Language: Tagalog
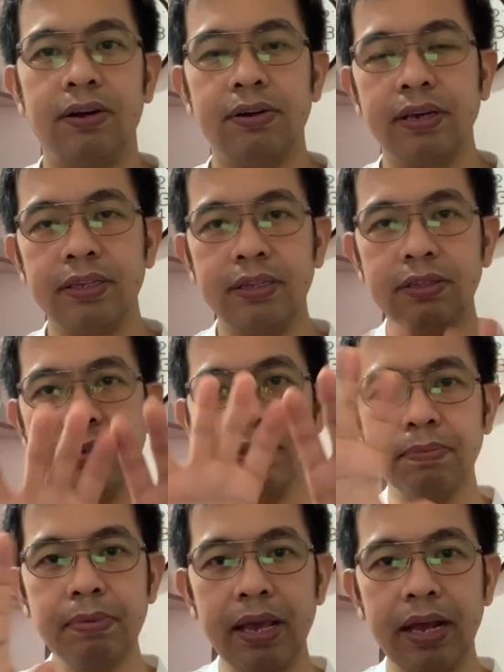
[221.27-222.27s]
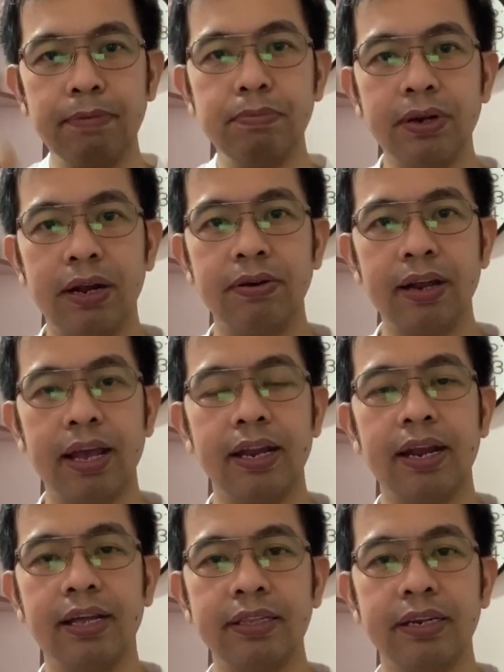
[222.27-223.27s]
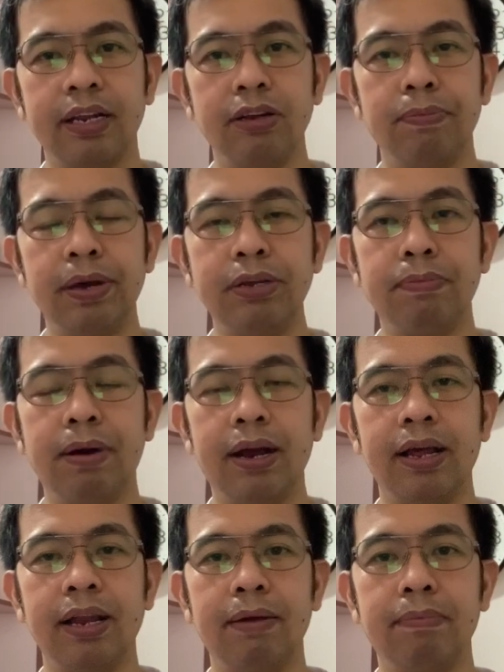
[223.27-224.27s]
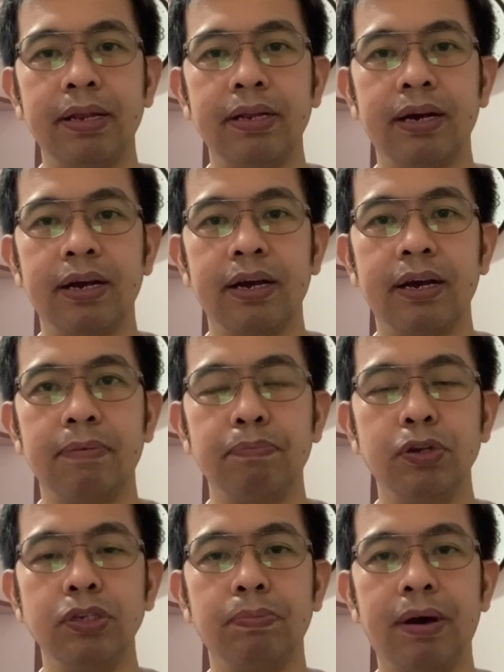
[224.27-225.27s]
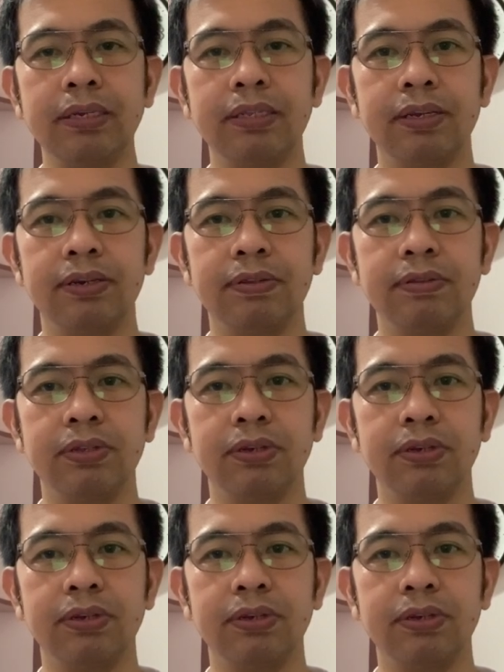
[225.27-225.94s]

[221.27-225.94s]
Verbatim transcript: Okay, dito sa may harap muna, unahin natin. Ano ba yung mga laman ng uh, fuse box na yon?